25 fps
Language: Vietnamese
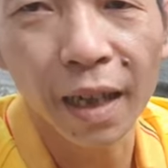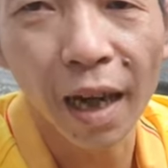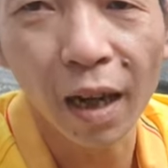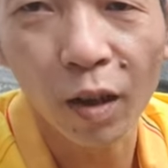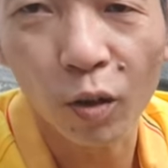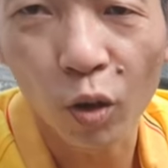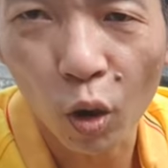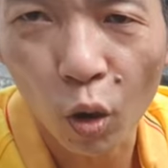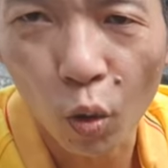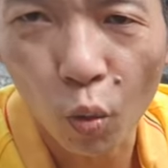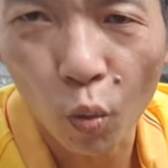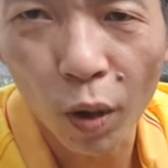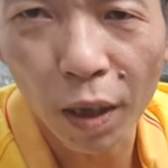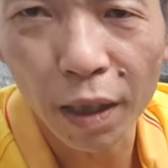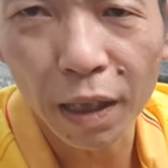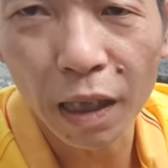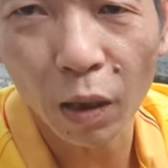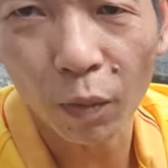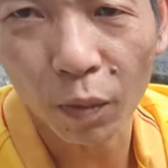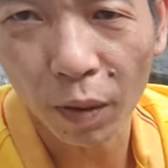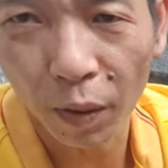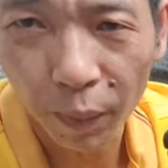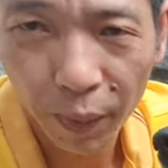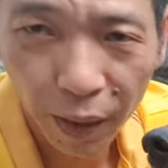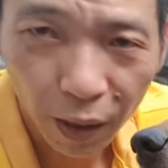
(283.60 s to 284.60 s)
nặng nó không quan
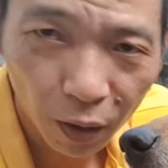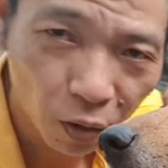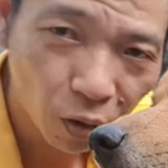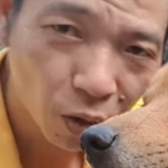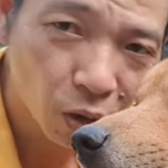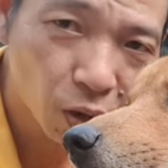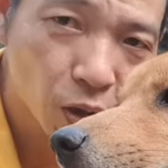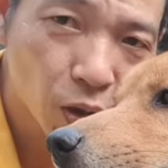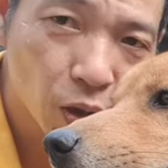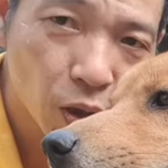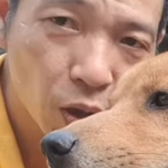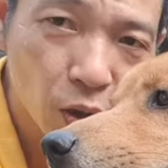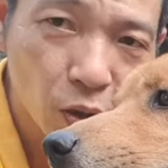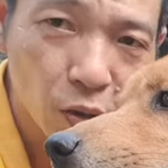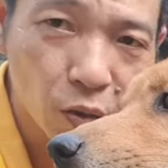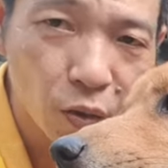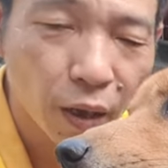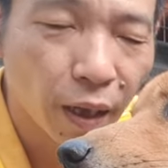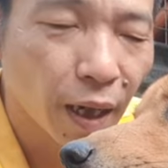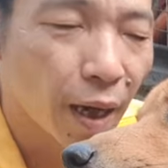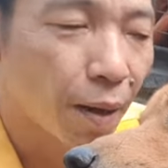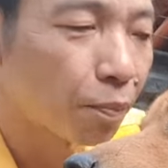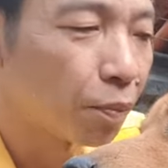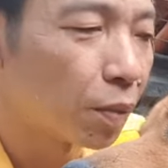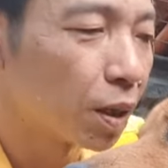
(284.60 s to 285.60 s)
trọng lắm đâu, nó
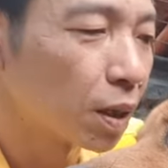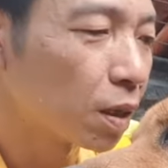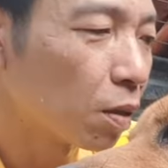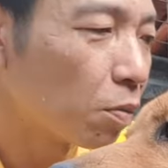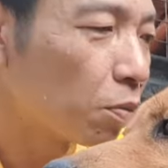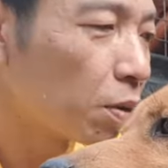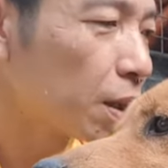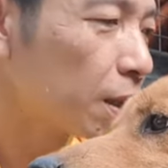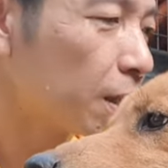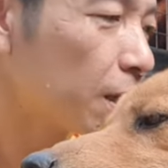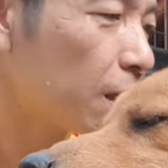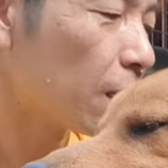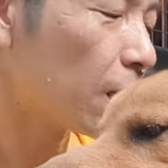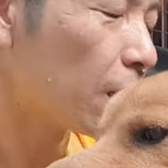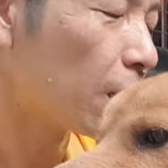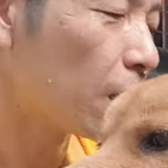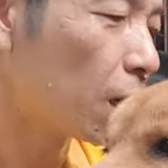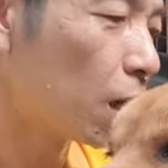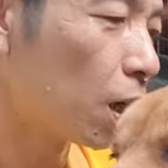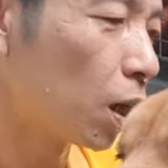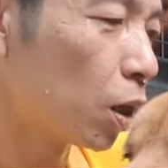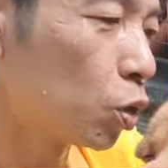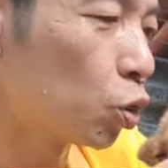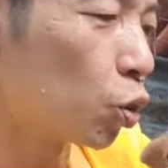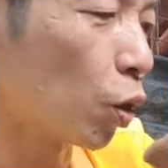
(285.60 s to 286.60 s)
nằm ở trong cái
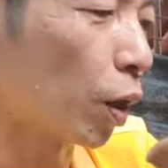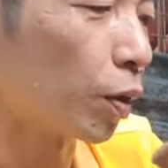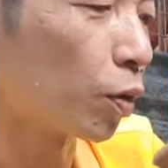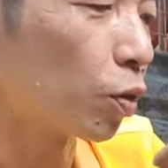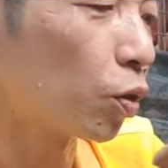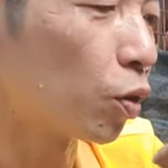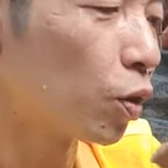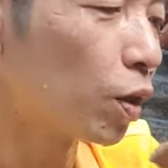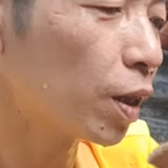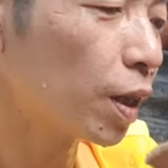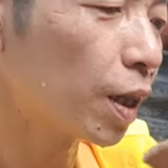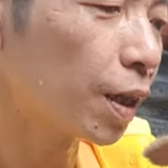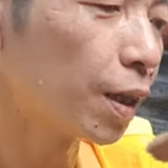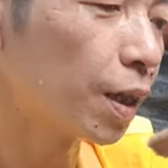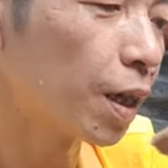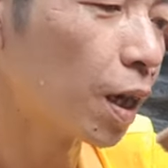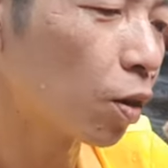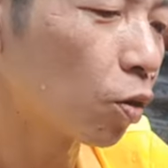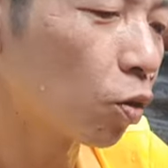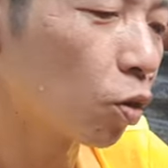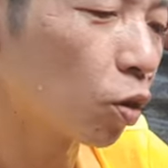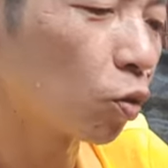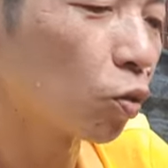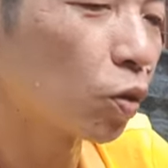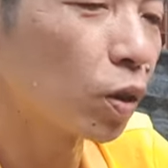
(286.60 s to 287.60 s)
uh, chuẩn của nó là được.
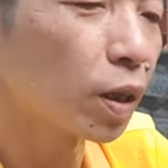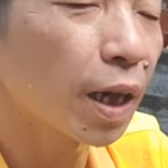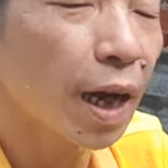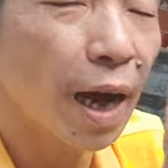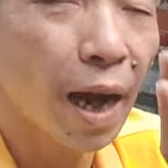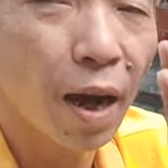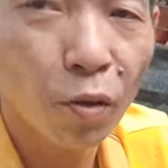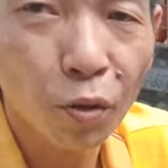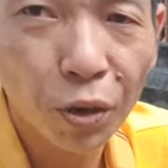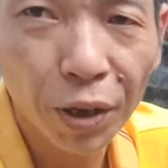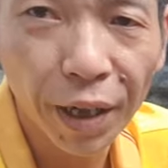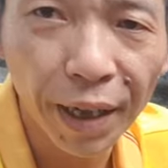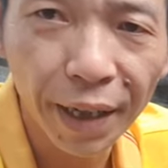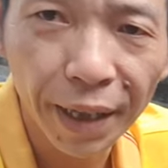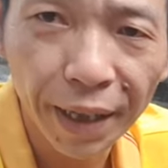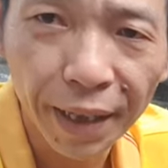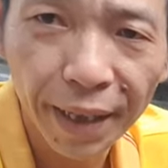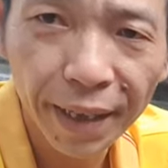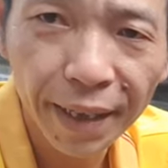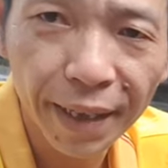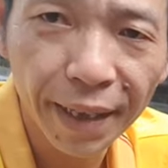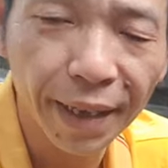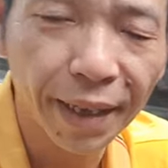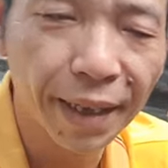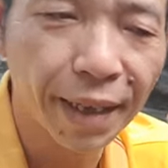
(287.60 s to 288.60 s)
Còn con cáo này
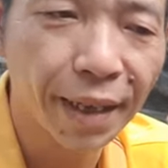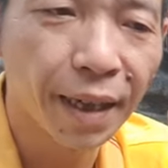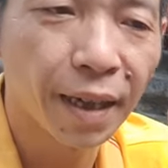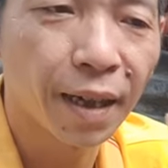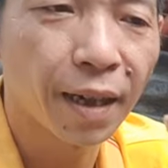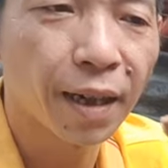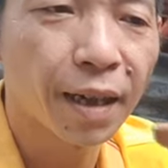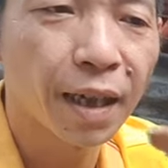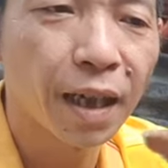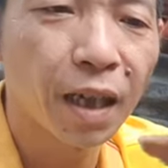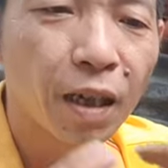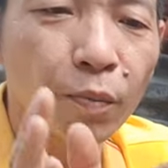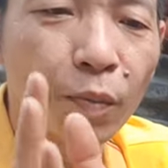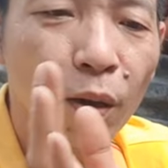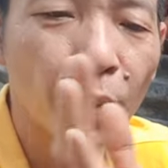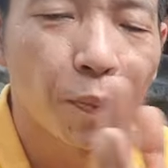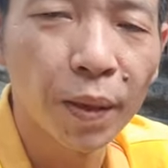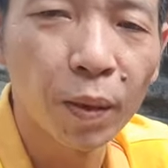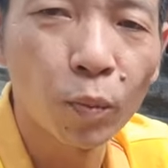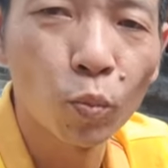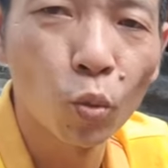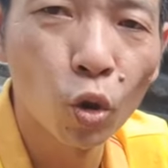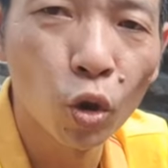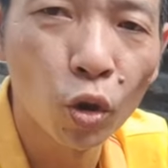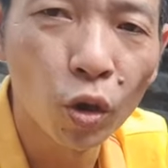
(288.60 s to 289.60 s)
ấy, thì uh, khi mà
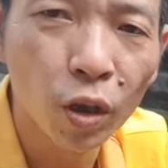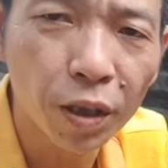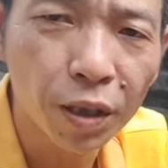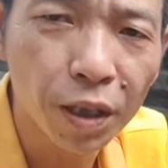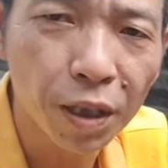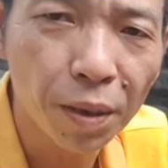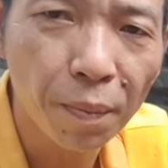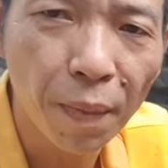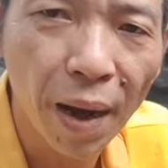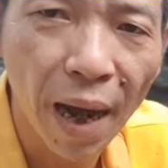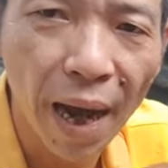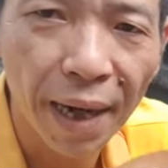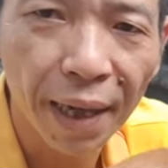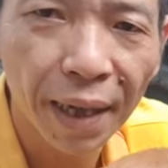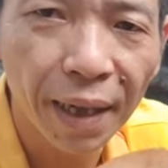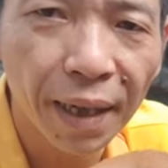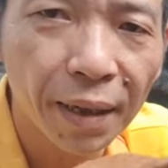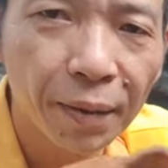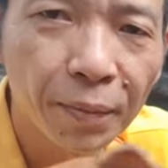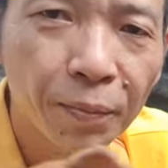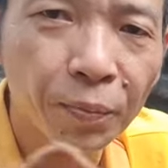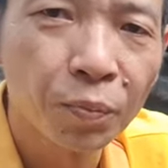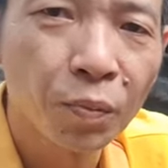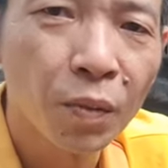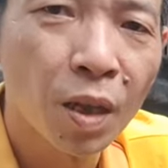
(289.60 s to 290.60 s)
mình mua nó ở trên bản ấy
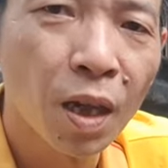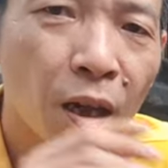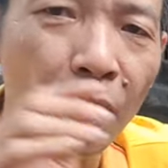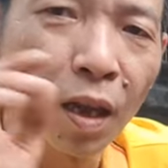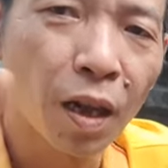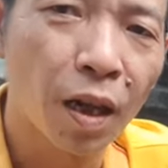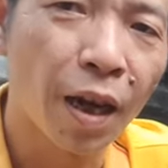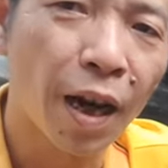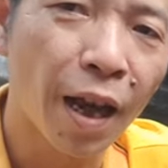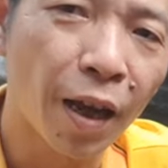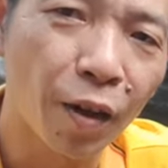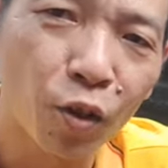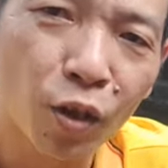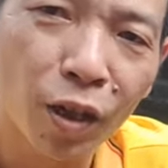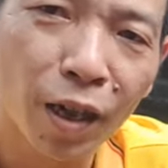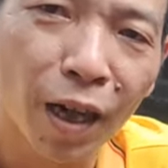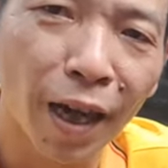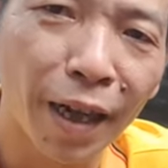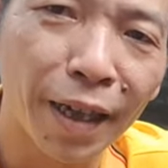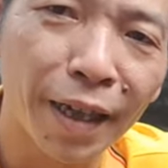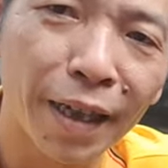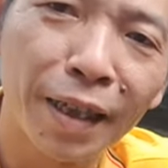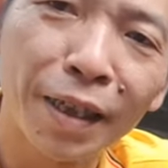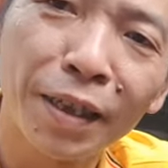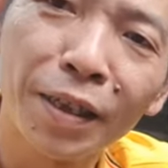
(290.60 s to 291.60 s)
là nó
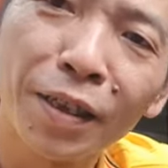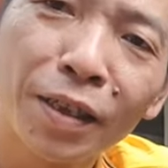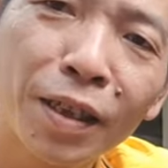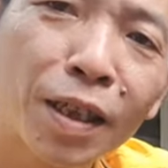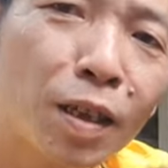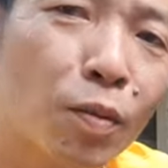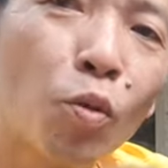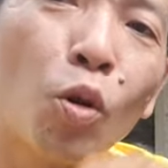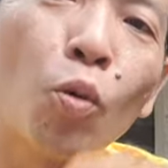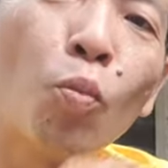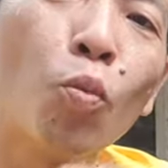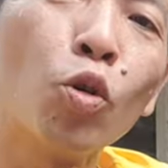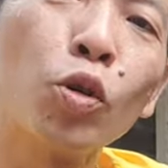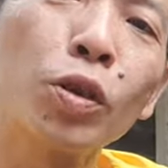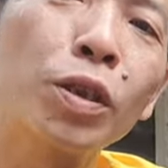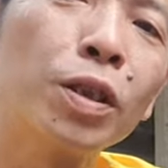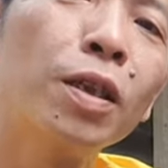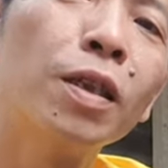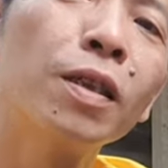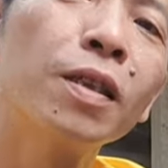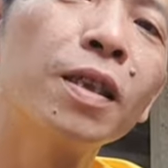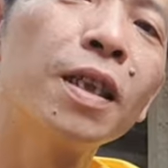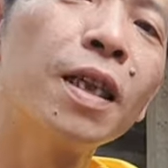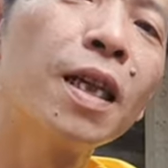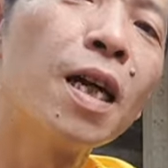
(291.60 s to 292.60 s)
gầy như một bộ
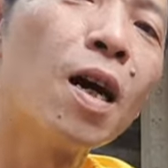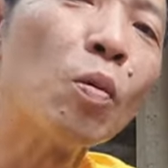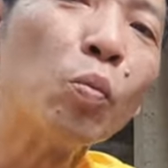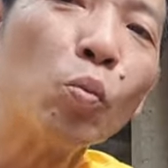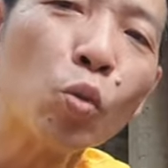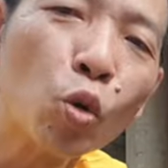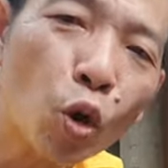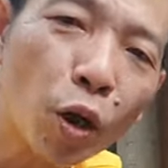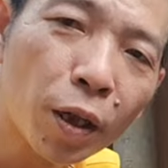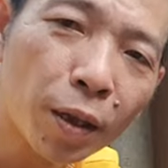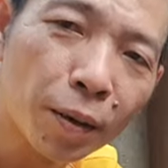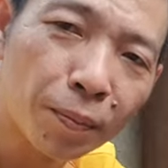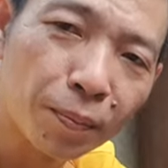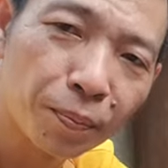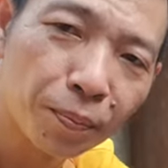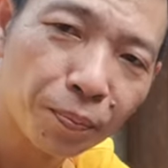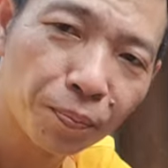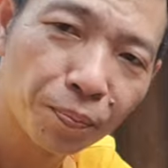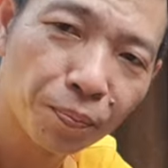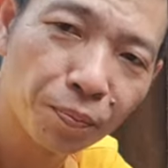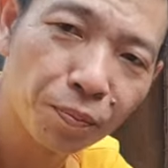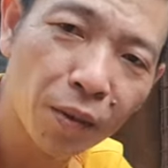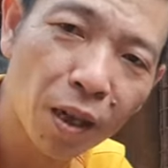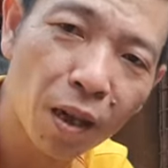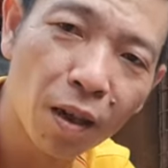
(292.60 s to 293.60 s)
xương di động luôn,
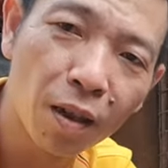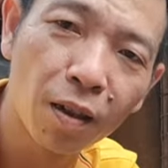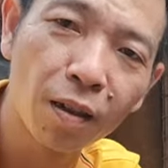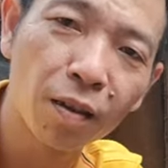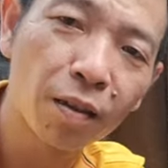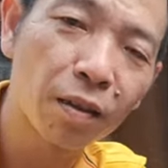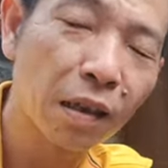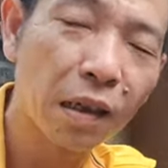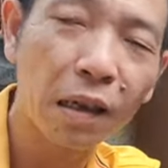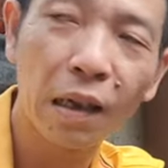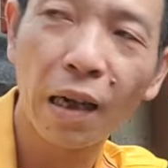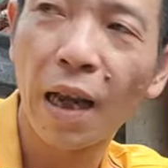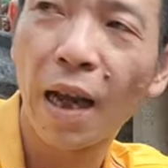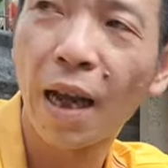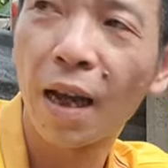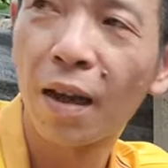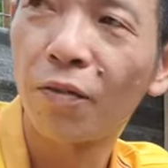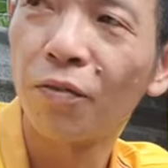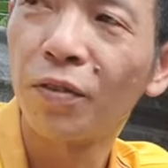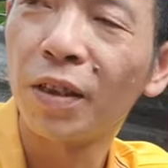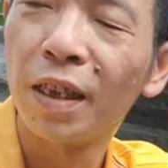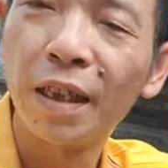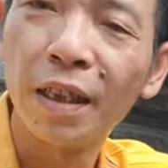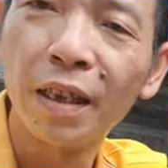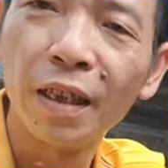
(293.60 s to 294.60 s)
tức là
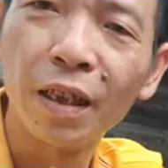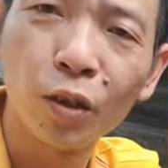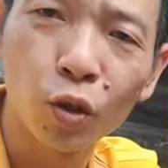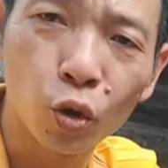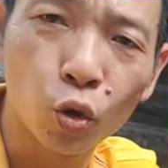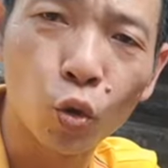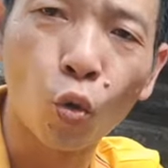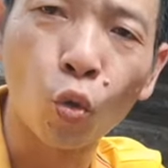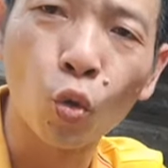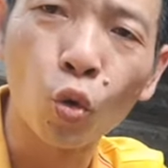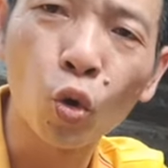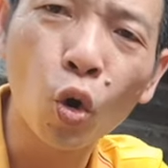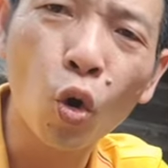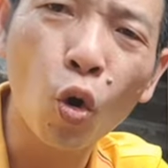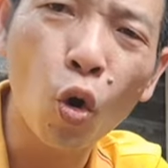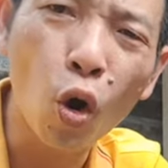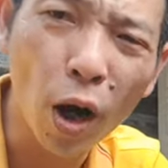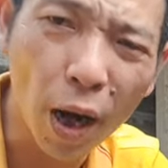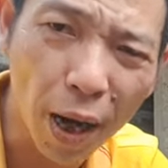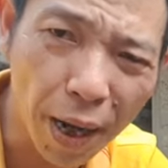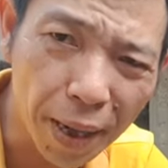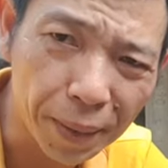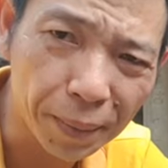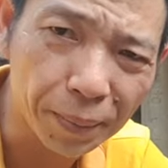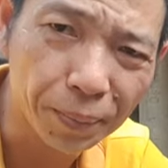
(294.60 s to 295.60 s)
vì chủ nó khó
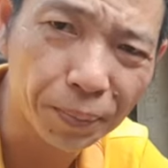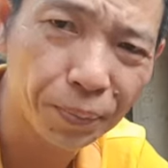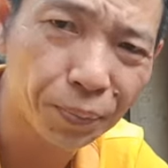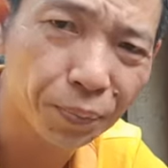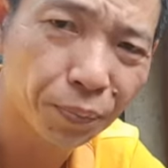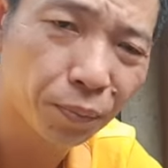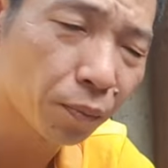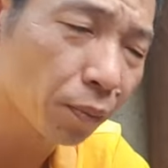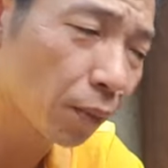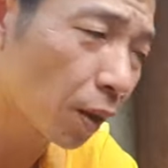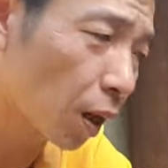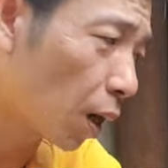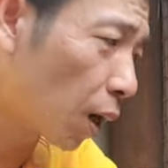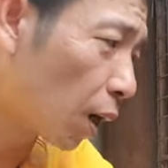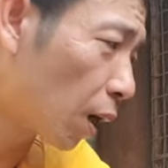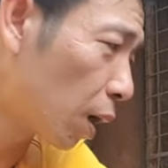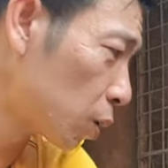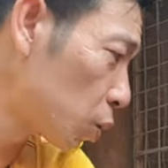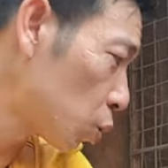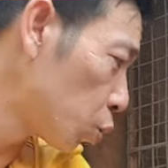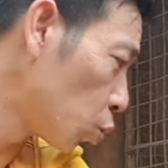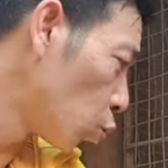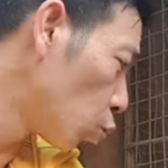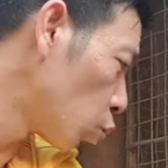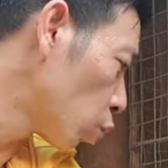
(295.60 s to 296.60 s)
khăn, à,
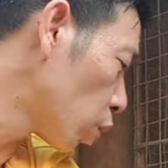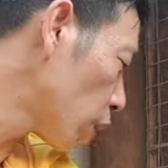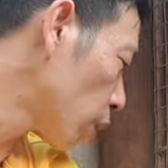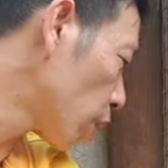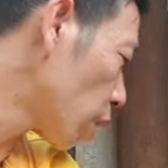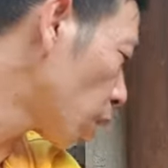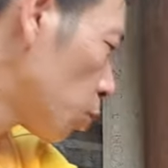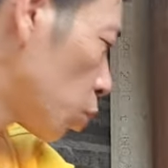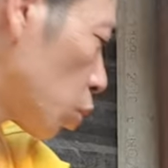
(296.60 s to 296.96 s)
chủ nó là